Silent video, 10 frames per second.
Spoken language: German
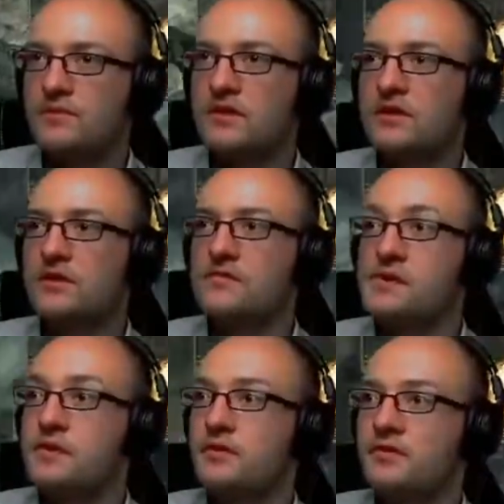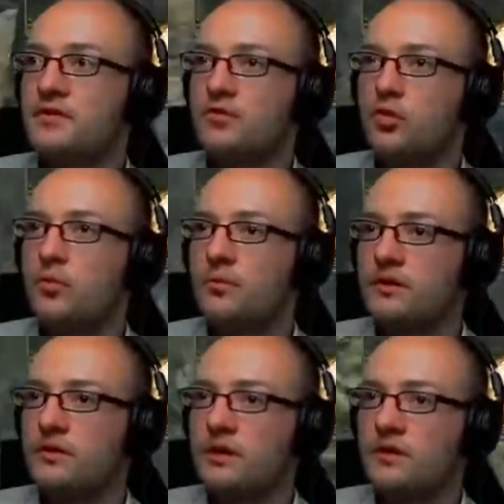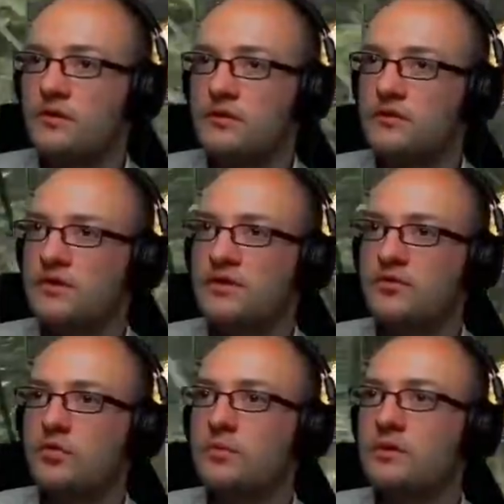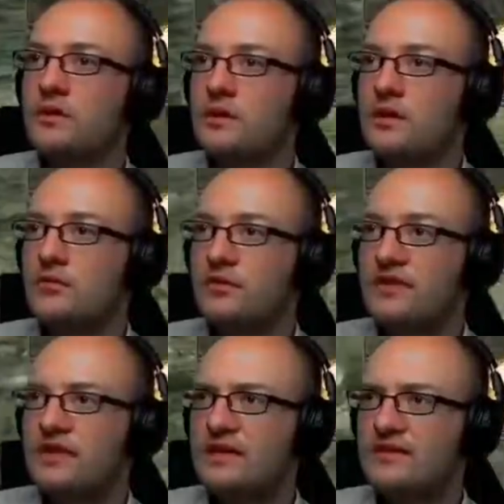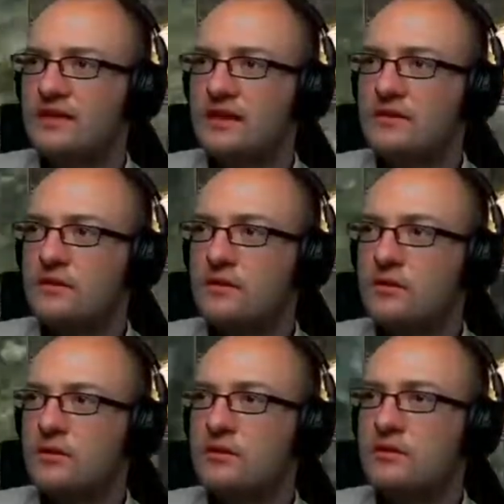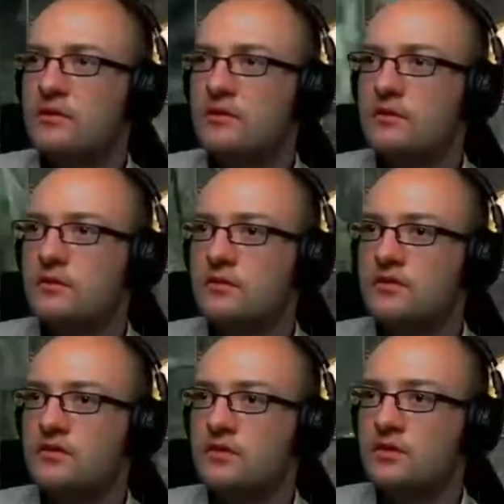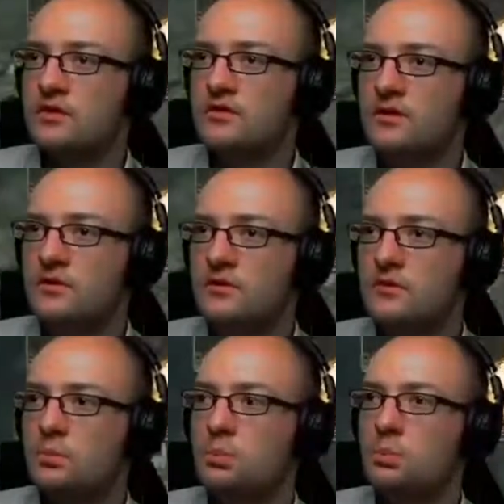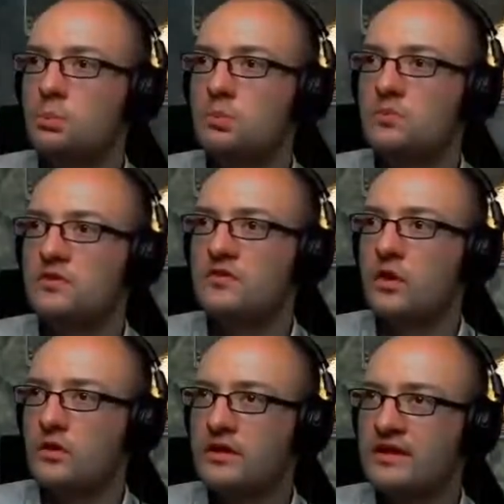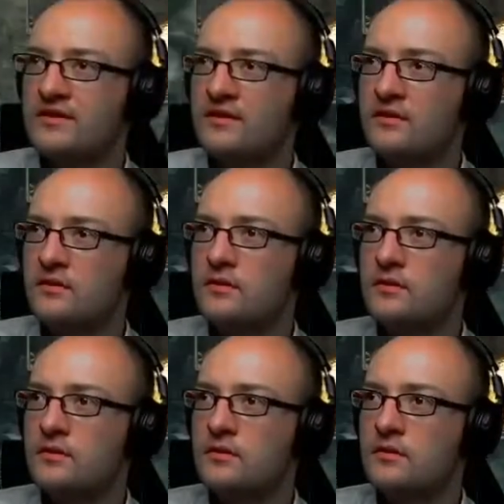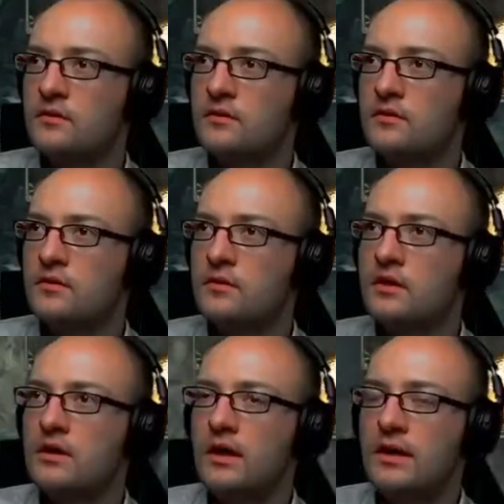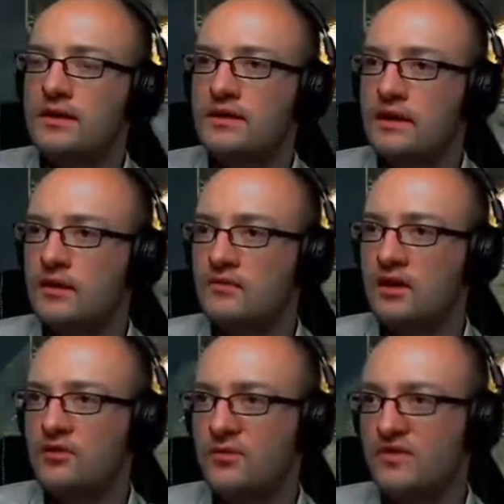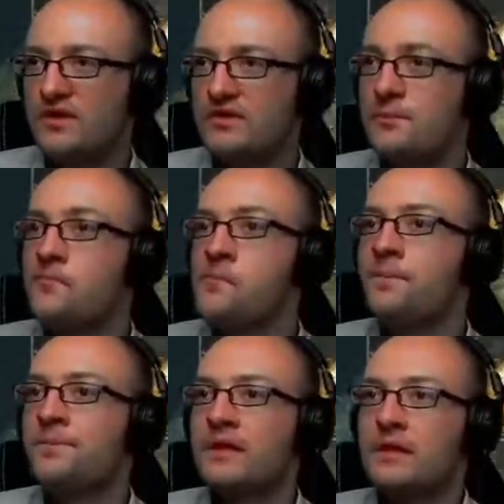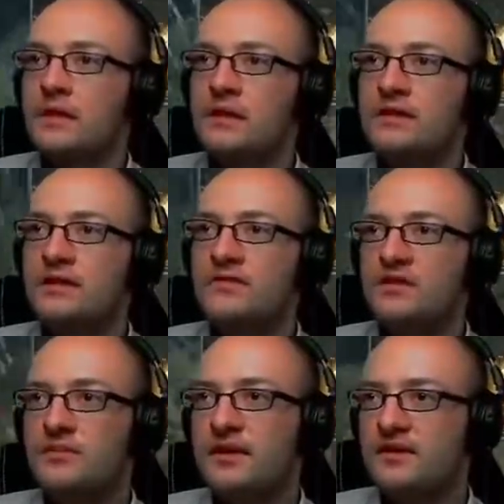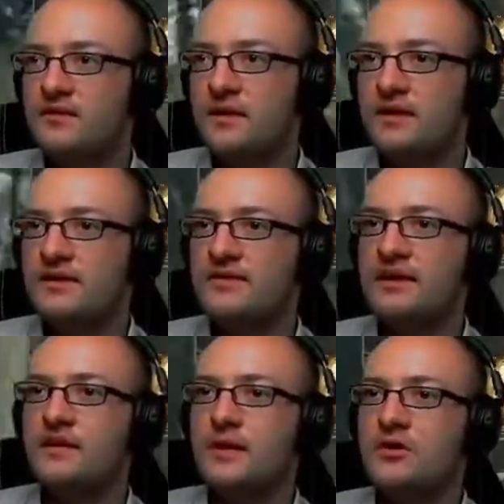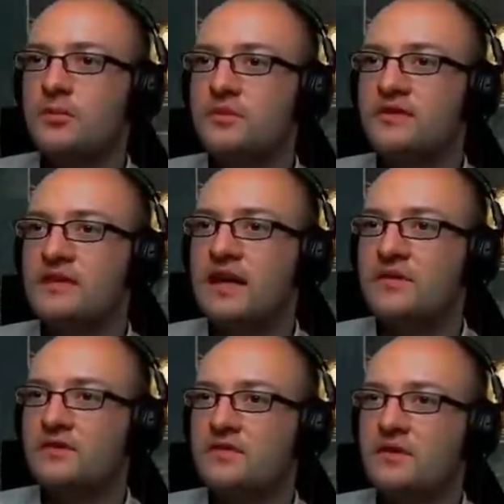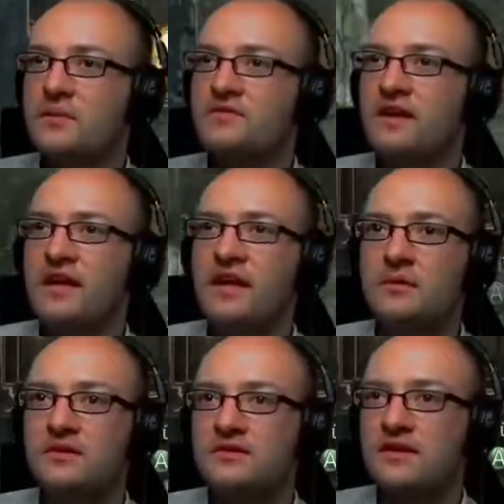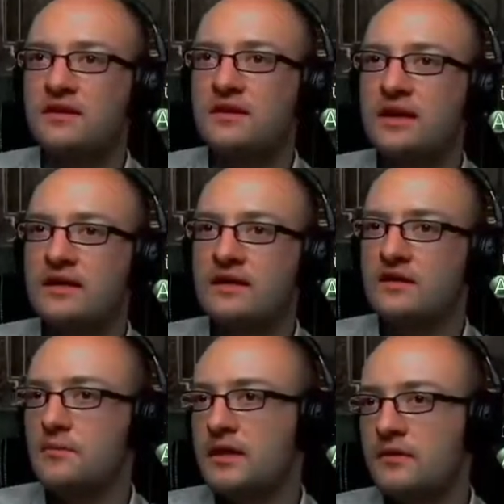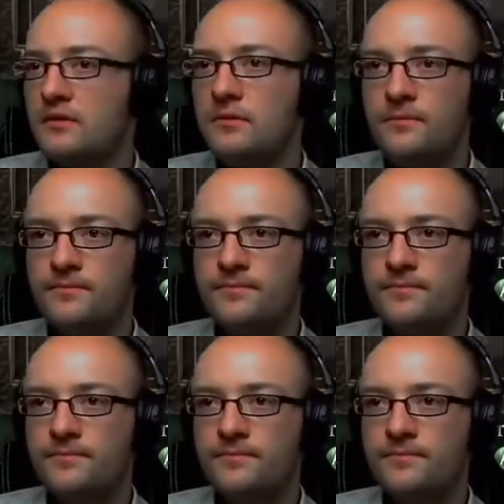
Äh, wenn ich noch fast oben bin. Äh, also wenn ich fast oben bin. Wo ist er denn jetzt gelandet, der Junge? Ist er jetzt runtergefallen? Ist er wieder hochgeklettert? Ach, keine Ahnung. Wir laufen mal weiter. Äh, denn der Weg zum Henkerswagen, der ist allgemein auch ein bisschen nervig. Warte mal, Pfeile habe ich jetzt gerade gar keine mehr, ne?